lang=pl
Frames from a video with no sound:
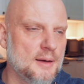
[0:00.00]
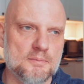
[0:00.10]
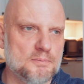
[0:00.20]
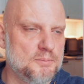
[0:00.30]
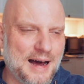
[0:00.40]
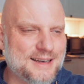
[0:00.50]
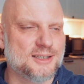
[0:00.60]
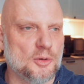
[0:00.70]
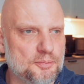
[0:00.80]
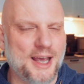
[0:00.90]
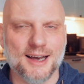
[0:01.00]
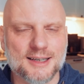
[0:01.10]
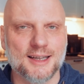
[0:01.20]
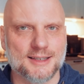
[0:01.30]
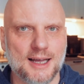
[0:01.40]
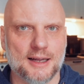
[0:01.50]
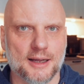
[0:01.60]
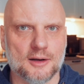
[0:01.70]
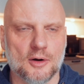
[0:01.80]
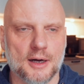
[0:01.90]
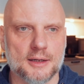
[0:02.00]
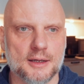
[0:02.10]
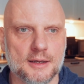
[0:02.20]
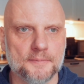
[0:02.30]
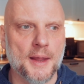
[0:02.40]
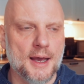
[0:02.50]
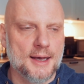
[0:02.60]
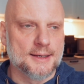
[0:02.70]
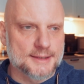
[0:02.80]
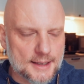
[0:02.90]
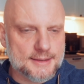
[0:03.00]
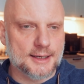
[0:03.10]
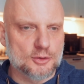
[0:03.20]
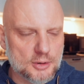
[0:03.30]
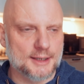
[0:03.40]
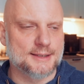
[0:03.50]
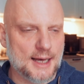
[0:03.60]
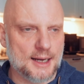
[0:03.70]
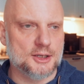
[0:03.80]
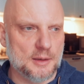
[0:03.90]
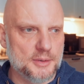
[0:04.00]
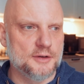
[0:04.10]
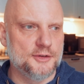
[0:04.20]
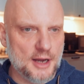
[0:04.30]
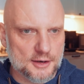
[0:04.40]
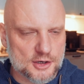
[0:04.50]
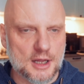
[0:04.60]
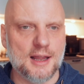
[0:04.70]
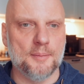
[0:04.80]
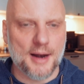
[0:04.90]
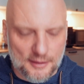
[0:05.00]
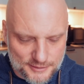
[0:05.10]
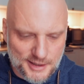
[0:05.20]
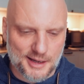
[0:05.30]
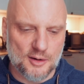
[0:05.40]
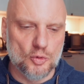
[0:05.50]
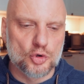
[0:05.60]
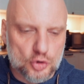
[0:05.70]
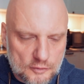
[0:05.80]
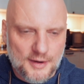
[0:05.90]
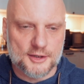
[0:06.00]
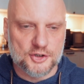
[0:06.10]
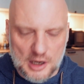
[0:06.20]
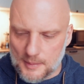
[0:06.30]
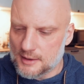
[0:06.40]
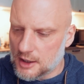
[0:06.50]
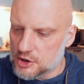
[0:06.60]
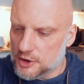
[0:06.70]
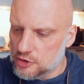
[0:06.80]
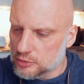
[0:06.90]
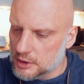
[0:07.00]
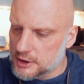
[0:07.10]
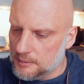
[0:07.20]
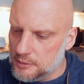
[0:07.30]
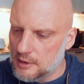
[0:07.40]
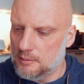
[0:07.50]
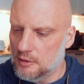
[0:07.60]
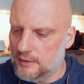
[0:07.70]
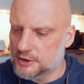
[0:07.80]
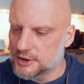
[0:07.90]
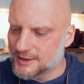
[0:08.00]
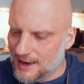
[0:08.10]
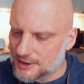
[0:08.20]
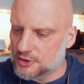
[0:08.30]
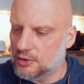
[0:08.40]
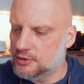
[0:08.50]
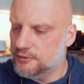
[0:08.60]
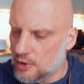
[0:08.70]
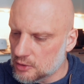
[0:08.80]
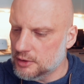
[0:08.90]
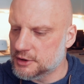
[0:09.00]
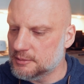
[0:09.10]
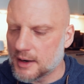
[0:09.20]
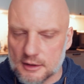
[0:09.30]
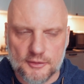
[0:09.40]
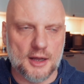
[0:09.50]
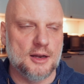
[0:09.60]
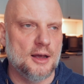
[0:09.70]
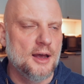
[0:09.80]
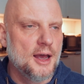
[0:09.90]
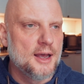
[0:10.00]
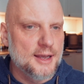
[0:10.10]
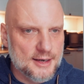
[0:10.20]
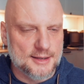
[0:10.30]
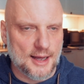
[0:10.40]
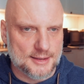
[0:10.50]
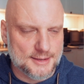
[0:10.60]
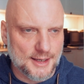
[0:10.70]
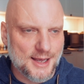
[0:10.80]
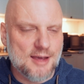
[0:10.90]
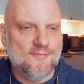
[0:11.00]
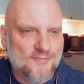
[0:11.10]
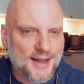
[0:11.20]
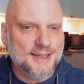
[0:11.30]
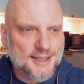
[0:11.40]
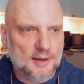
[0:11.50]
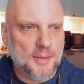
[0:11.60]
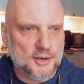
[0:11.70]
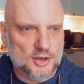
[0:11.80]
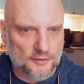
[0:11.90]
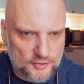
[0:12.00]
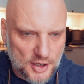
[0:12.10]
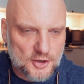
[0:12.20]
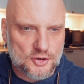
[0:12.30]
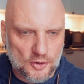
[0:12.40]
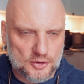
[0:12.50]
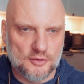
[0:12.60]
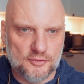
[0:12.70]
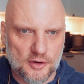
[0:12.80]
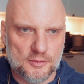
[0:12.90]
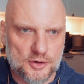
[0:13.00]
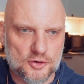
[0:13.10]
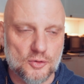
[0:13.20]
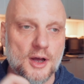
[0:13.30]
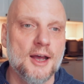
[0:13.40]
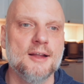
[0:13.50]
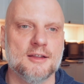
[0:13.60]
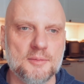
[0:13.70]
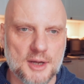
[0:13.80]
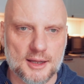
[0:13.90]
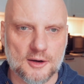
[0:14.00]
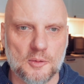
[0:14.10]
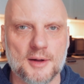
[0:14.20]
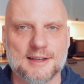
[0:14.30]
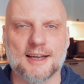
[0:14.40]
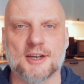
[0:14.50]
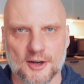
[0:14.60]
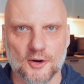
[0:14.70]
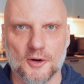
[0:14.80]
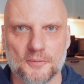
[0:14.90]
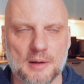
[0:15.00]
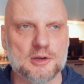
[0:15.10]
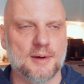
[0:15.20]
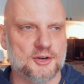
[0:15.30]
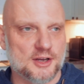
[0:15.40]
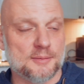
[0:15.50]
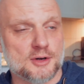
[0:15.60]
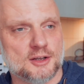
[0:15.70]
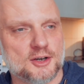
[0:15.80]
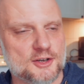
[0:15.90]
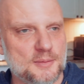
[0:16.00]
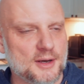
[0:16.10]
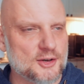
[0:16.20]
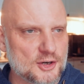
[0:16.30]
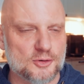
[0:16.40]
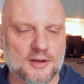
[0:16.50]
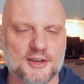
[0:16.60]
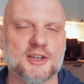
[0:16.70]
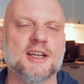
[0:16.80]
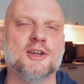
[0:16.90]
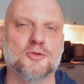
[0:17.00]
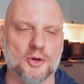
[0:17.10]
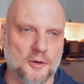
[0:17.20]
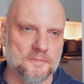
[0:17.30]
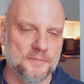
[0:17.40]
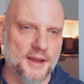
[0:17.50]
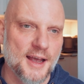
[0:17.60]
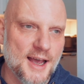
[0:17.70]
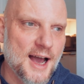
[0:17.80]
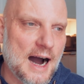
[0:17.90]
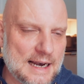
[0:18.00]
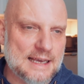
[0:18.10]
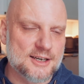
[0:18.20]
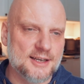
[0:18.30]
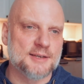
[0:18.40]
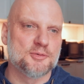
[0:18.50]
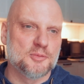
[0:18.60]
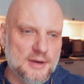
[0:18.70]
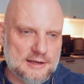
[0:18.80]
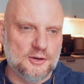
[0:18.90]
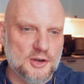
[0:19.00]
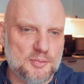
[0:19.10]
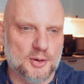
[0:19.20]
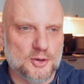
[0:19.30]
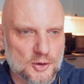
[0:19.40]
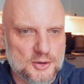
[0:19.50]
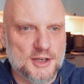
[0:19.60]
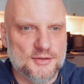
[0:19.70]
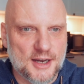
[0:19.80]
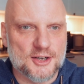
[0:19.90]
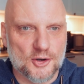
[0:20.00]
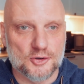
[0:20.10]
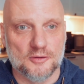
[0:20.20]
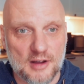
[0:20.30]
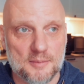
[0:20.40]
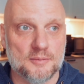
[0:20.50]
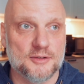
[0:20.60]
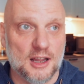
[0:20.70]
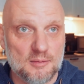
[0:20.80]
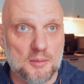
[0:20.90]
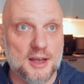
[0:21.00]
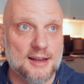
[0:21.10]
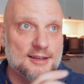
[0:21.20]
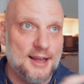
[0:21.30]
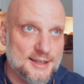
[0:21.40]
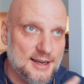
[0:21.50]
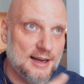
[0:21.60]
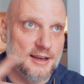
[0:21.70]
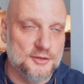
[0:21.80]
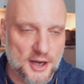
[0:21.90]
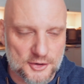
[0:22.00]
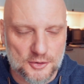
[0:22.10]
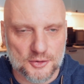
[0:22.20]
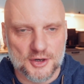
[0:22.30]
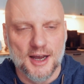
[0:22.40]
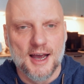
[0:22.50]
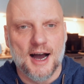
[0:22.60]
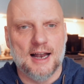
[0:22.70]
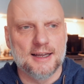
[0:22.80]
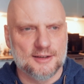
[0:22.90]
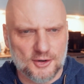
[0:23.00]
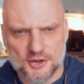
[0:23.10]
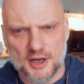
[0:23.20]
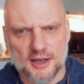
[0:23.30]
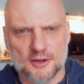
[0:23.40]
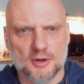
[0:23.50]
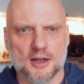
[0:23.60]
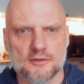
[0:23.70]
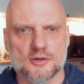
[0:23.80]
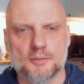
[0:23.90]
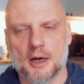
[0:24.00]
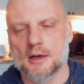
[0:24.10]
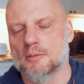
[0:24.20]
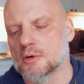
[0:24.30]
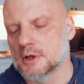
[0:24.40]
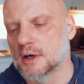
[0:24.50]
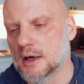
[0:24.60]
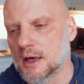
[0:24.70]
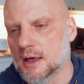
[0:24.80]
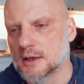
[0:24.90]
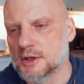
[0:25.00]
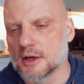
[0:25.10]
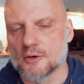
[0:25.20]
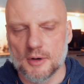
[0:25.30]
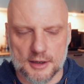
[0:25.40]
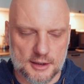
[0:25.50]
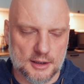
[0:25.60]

Bardzo piękne zdanie, kochani. Serce, które stara się być wdzięczne, naprawdę usuwa z siebie te rzeczy, o których tam była mowa, czyli zazdrość, wrogość, zmartwienie, irytację. Im więcej będzie wdzięczności w Twoim życiu, tym mniej tego będzie. Dlaczego? No bo zobaczcie, na przykład, jeżeli są jakieś rzeczy, które Was irytują, ale jeżeli spróbujecie do nich podchodzić z wdzięcznością, wiem, wtedy mamy irytację, a nie wdzięczność, ale coś Cię irytuje, tak jak mówisz, Panie Boże. Dziękuję Ci za